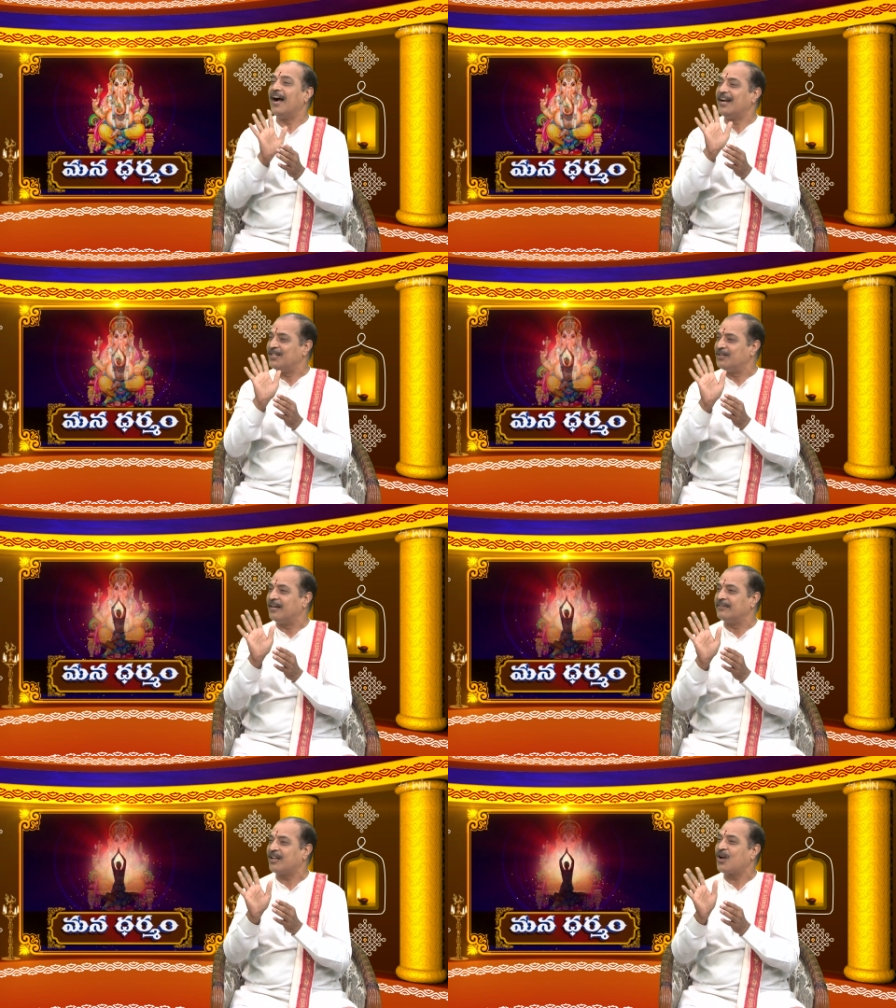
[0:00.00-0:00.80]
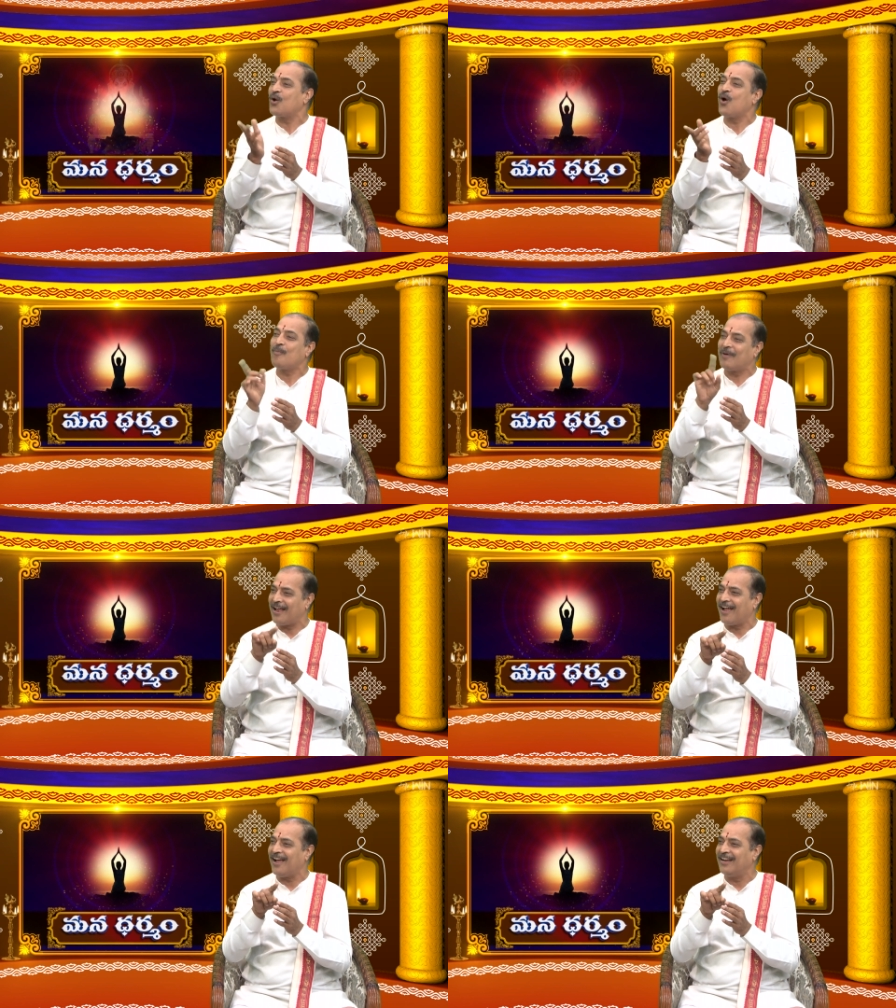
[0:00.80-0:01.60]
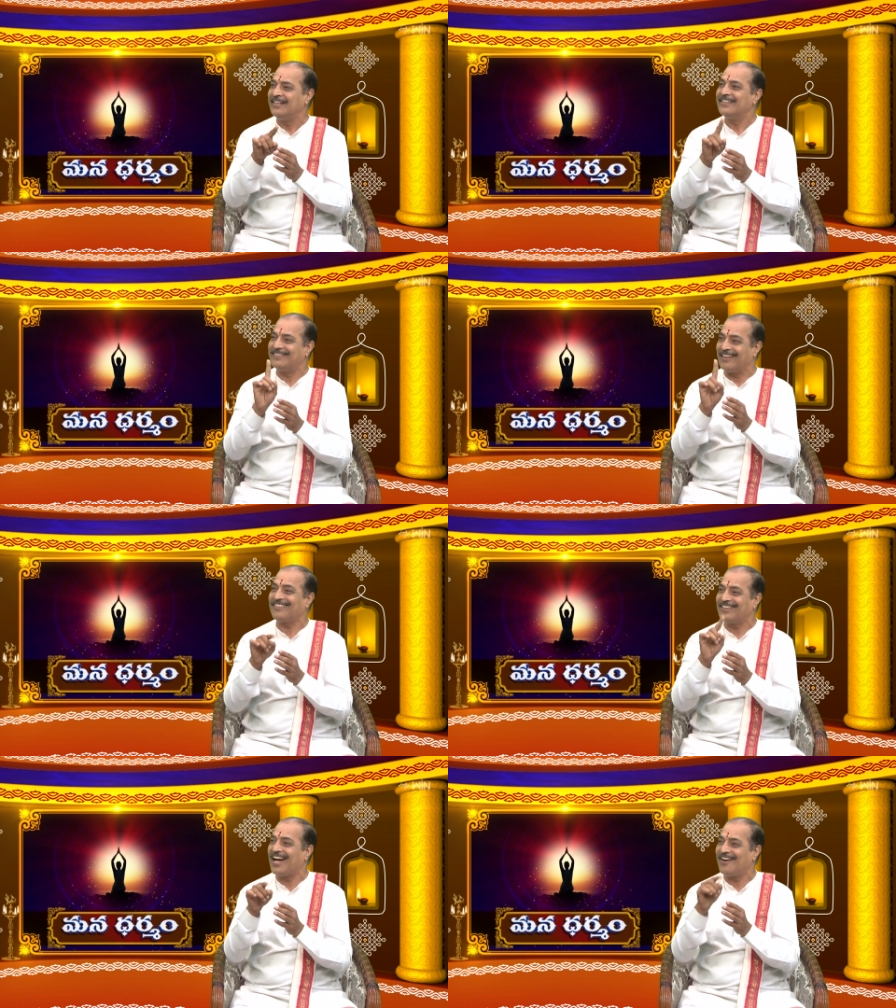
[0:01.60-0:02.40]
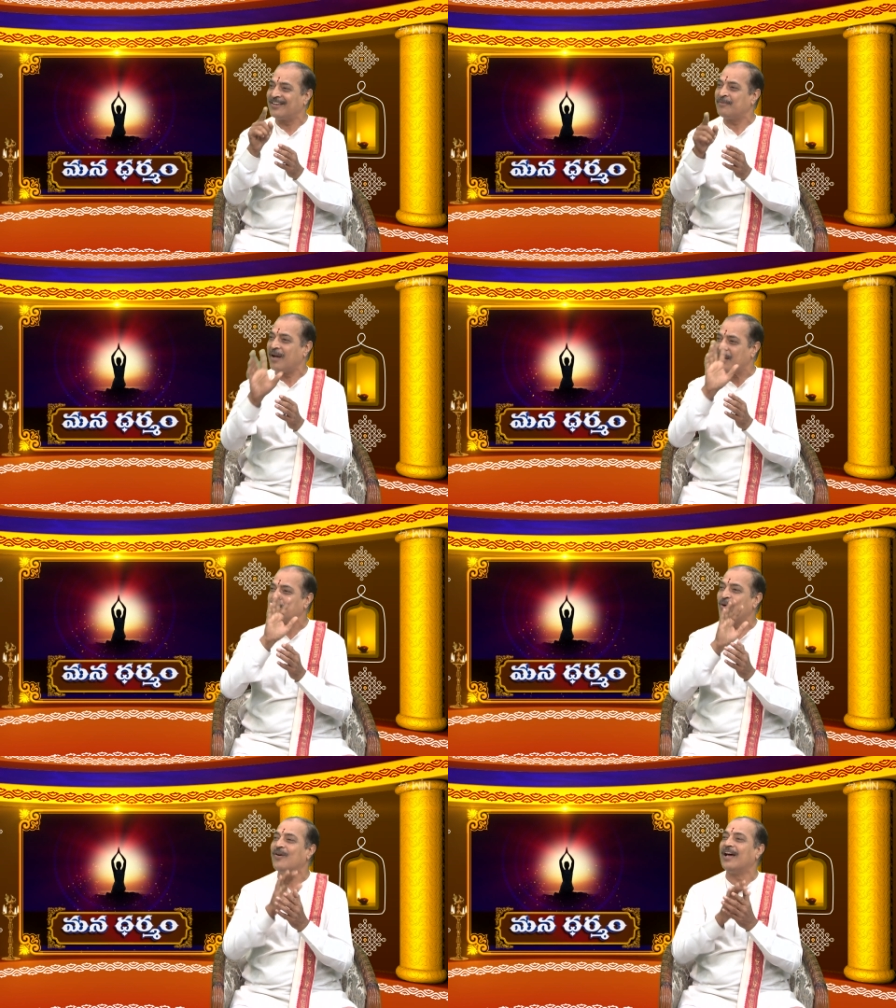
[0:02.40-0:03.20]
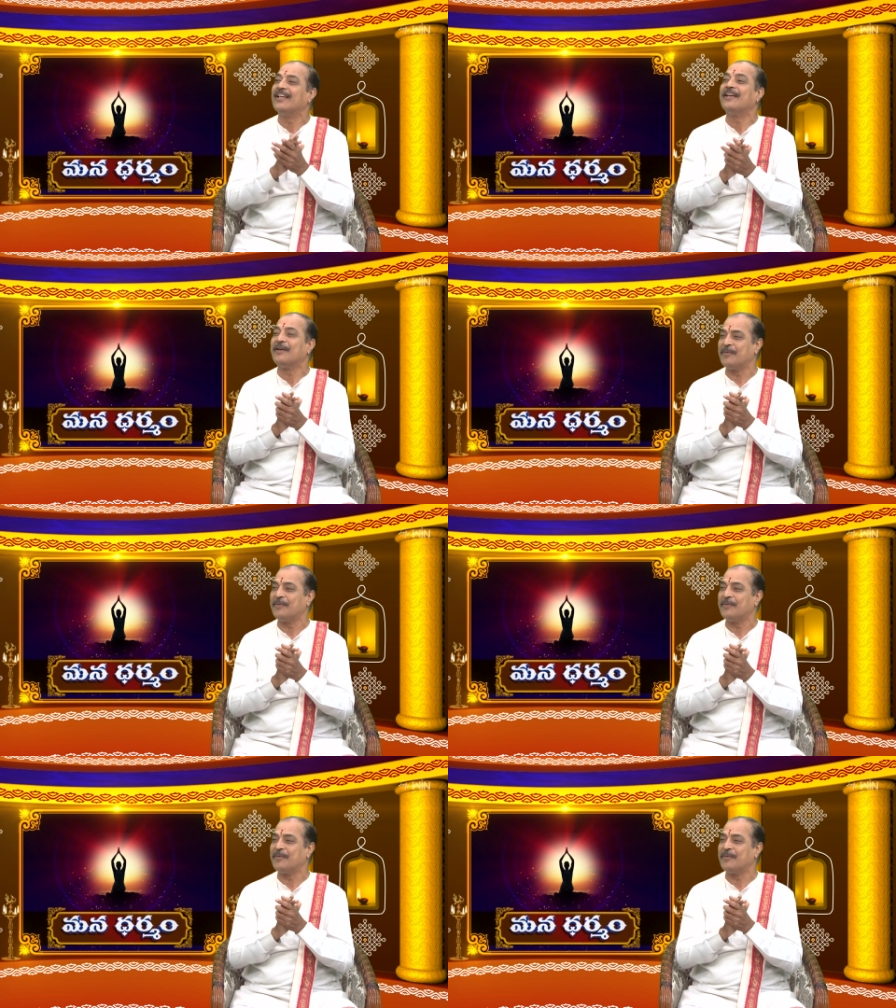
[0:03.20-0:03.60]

ఐదు గంటల లోపల దంతధావనం అయిపోవాలి